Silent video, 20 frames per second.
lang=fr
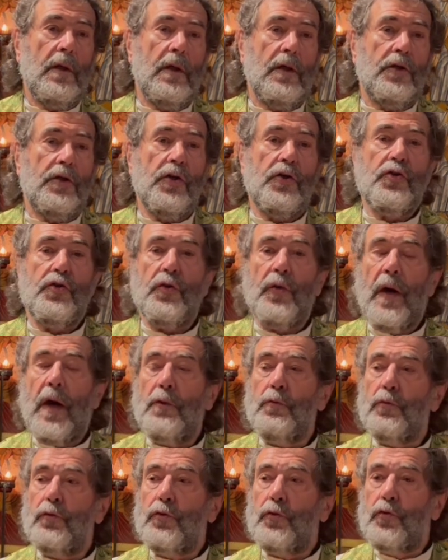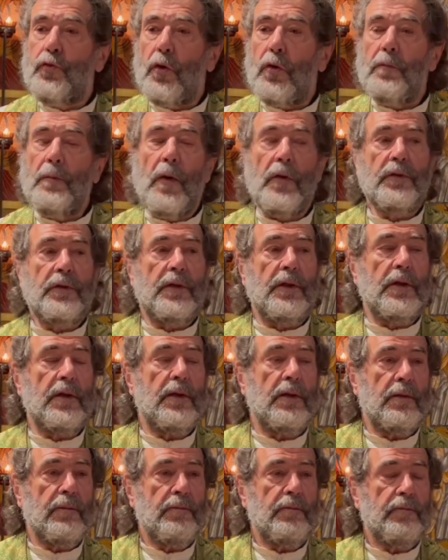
cherchera à nous tourmenter,